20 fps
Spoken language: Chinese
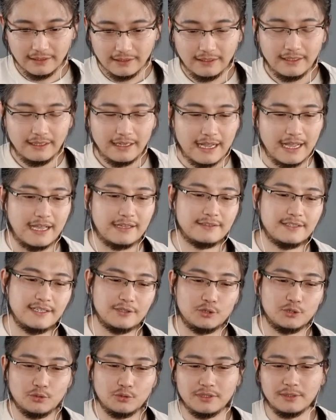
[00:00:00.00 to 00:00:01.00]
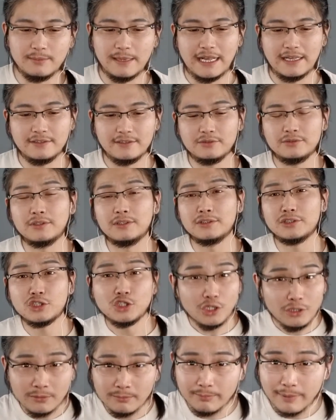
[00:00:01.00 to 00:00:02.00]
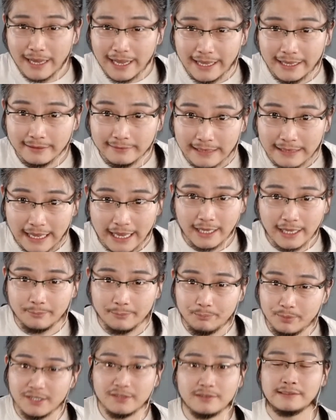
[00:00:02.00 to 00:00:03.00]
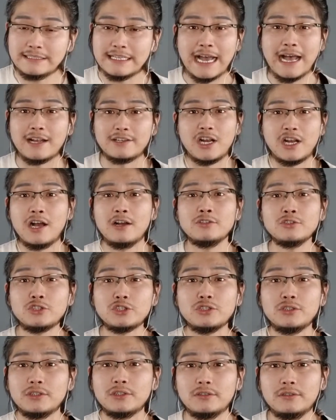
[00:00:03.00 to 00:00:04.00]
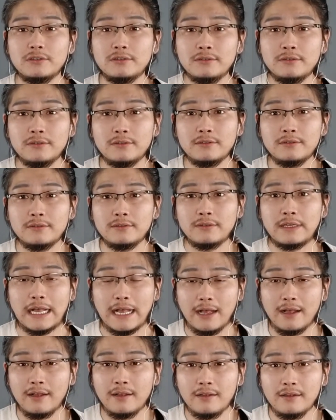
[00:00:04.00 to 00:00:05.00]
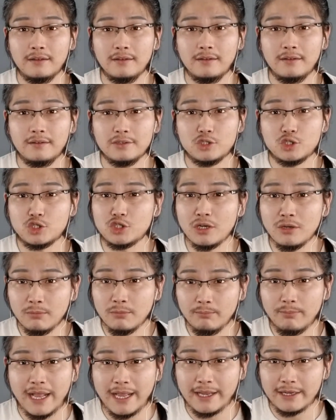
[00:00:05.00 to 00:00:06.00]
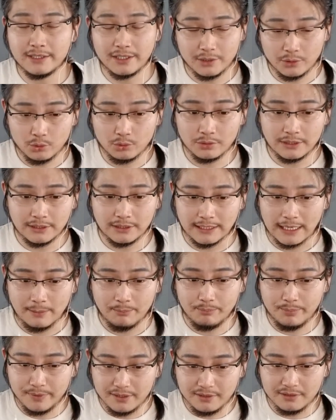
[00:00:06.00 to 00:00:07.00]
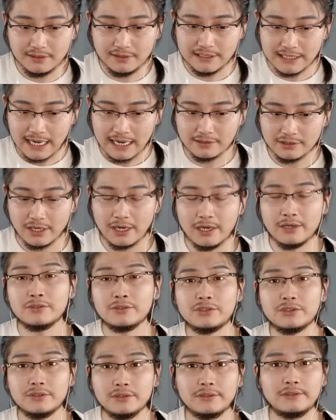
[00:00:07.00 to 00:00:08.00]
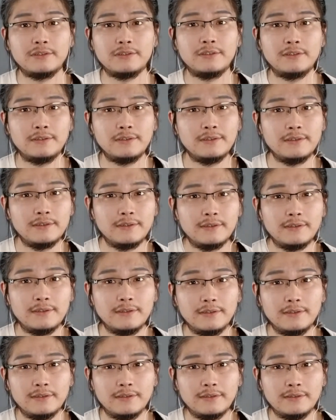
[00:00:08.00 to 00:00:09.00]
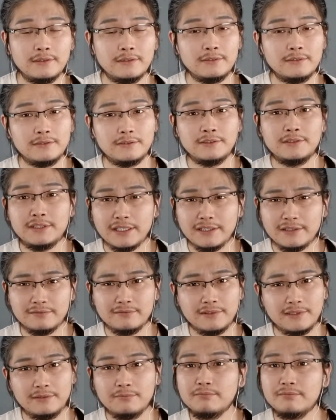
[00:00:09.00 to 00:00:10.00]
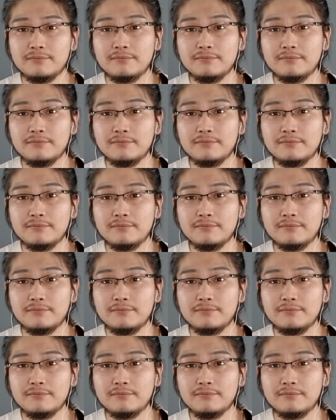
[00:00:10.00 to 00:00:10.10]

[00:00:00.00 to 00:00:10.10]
嗨，这个东西吧，就是胜败乃兵家常事，啊，胜败这个东西乃兵家常事。你这个你，